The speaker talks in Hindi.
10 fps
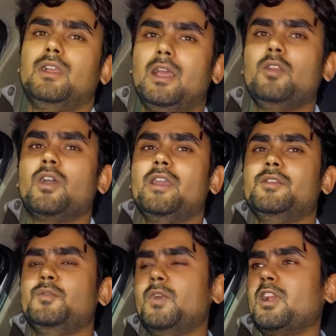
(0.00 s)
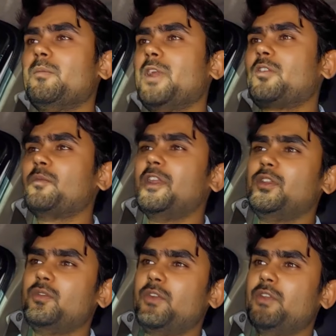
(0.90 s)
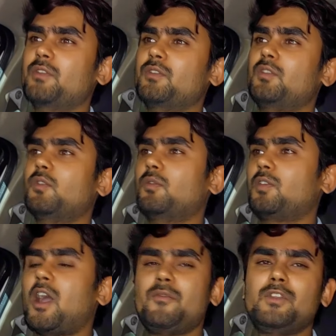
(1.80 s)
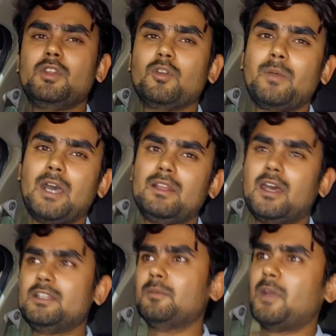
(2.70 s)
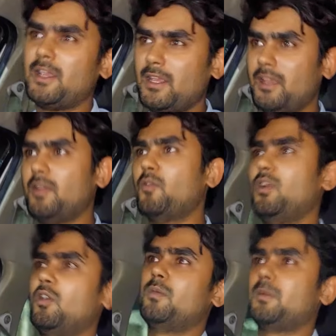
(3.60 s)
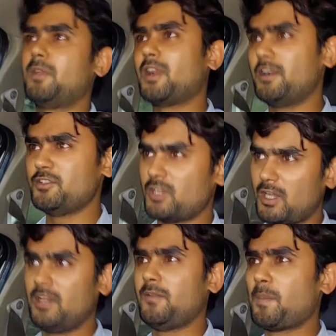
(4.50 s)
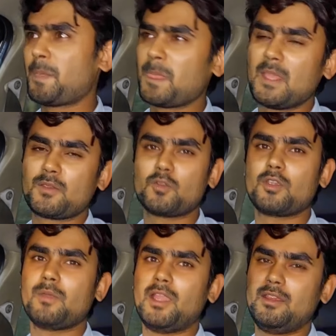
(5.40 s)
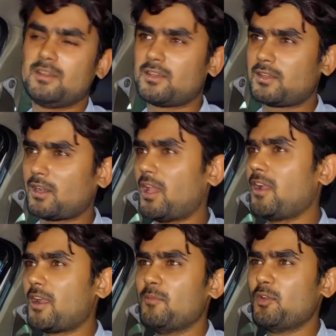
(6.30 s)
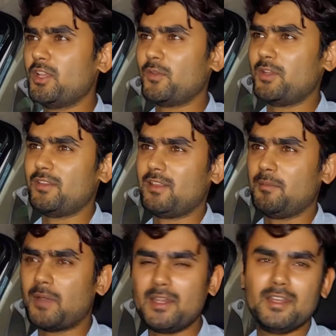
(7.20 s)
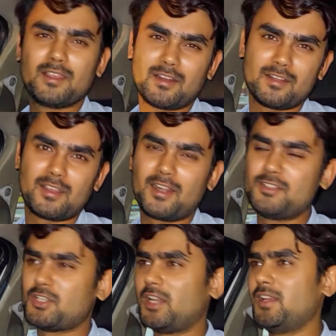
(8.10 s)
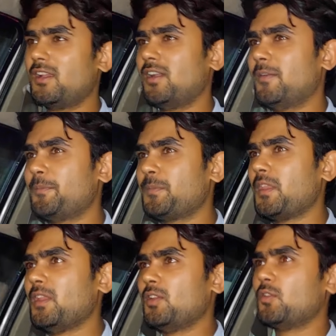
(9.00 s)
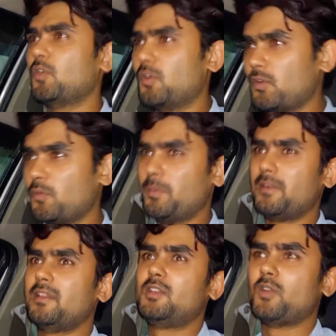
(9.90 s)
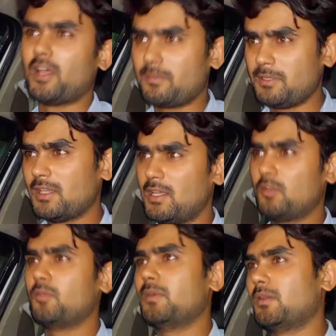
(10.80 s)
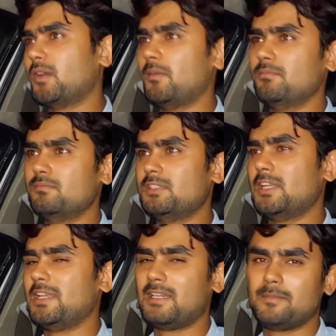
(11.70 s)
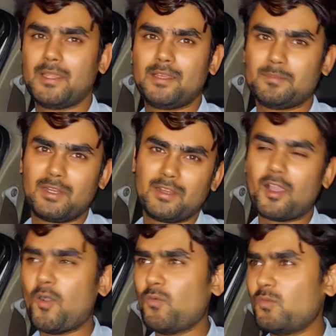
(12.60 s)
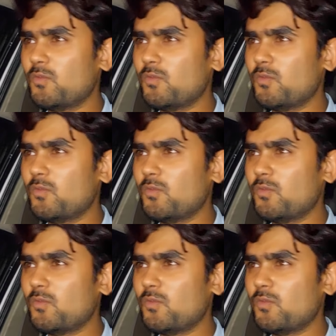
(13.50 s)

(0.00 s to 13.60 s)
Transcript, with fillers: हेलो गाइस वेलकम बैक टू माय न्यू वीडियो तो काफ़ी दिनों बाद आज हम आए हैं ओला उबर में गाड़ी चलाने क्योंकि भाई किराया कम होने की वजह से मन नहीं कर रहा था गाड़ी चलाने का और ऊपर से त्यौहार भी था तो हम चले गए थे भाई अपने गांव